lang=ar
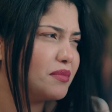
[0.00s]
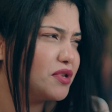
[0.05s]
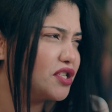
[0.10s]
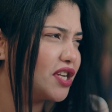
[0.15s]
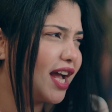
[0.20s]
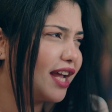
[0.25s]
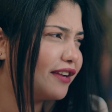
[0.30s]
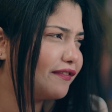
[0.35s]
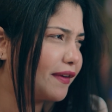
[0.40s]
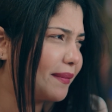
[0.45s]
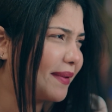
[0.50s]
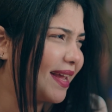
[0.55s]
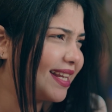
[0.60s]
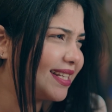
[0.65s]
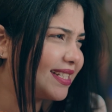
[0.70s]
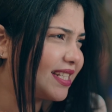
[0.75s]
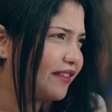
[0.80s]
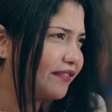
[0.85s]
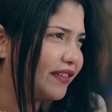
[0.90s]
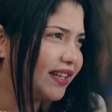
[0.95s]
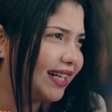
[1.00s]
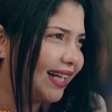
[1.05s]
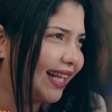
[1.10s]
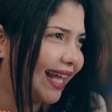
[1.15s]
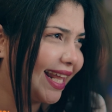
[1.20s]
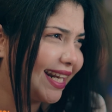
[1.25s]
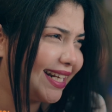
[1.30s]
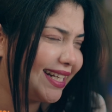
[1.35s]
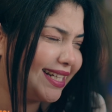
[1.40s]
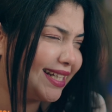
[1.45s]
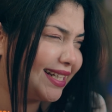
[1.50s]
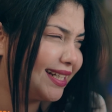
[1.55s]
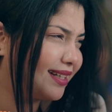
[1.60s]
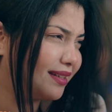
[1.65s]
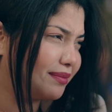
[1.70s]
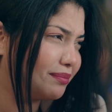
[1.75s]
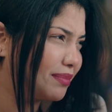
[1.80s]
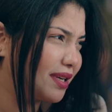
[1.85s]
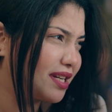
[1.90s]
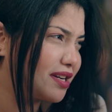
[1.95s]
مش عارفه باين سافر الخليج
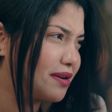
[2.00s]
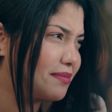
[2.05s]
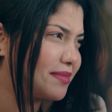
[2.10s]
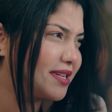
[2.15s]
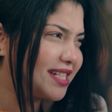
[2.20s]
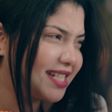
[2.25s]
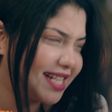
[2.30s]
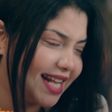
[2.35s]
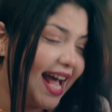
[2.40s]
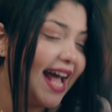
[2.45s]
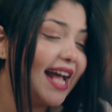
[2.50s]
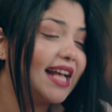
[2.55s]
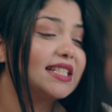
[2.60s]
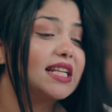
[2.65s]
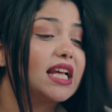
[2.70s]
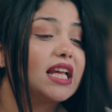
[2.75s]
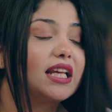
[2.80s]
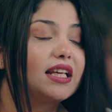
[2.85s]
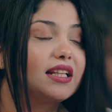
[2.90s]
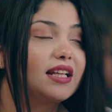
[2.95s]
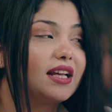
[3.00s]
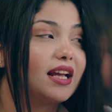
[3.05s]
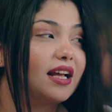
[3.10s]
بره مصر حاجه زي كده